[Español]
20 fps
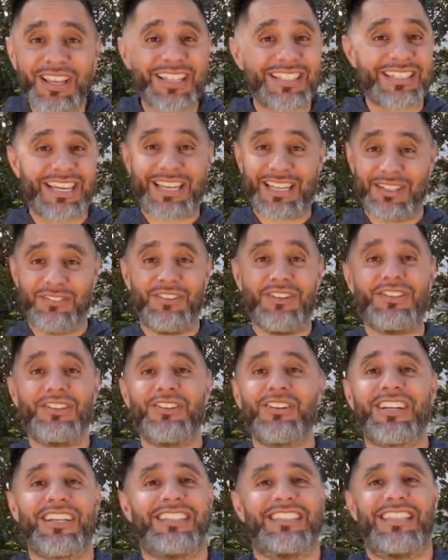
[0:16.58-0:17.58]
y el
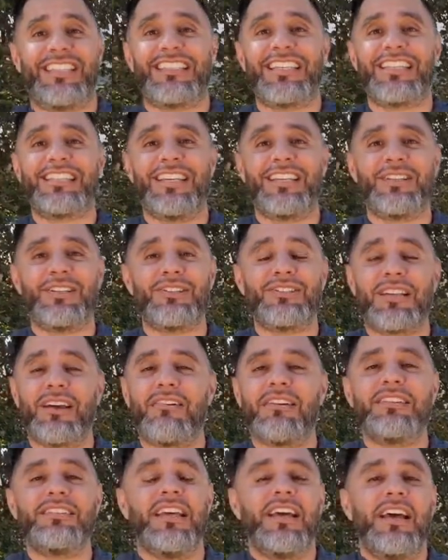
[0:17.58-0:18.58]
sacrificio que estás haciendo.
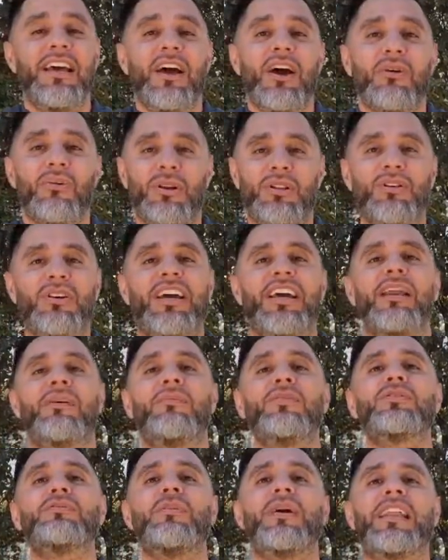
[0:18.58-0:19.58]
Sabes, cuando
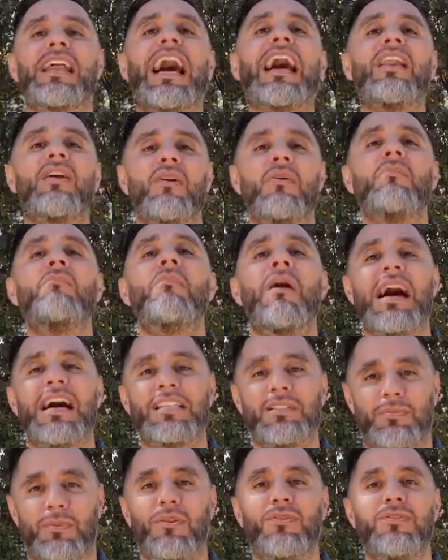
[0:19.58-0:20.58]
queremos ver algo
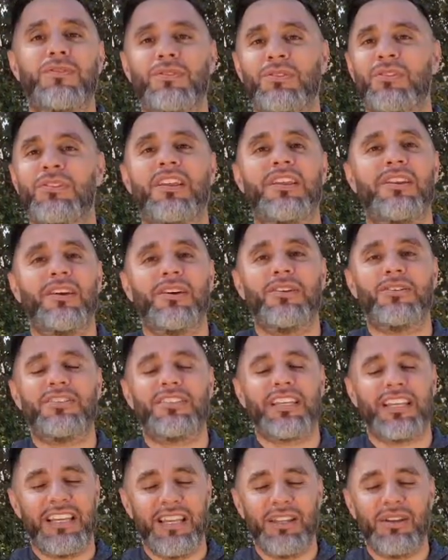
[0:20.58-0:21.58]
más profundo de Dios,
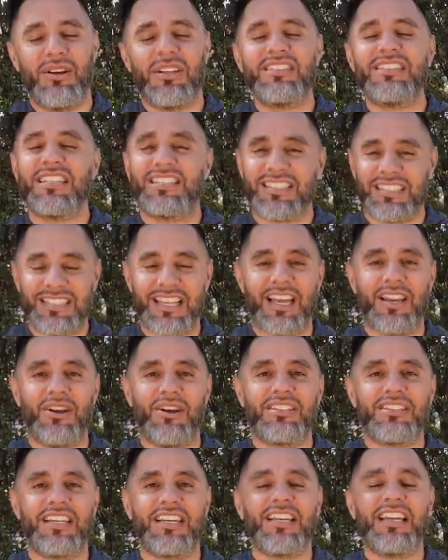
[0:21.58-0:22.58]
seguido es
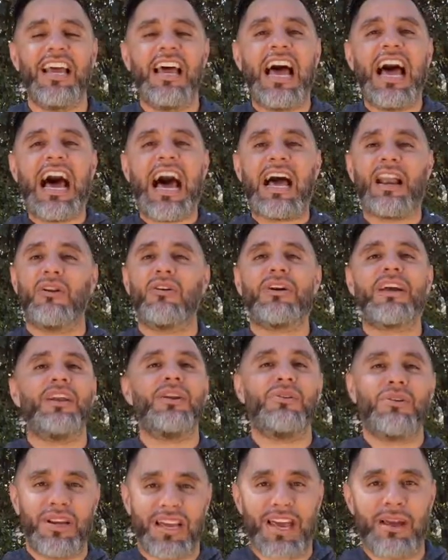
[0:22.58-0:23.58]
necesario hacer algo que
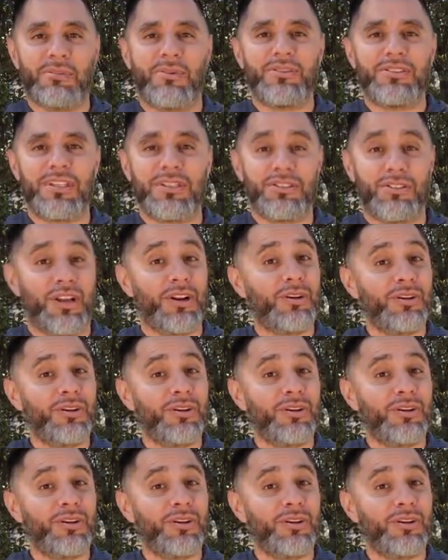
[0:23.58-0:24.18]
nunca hemos hecho.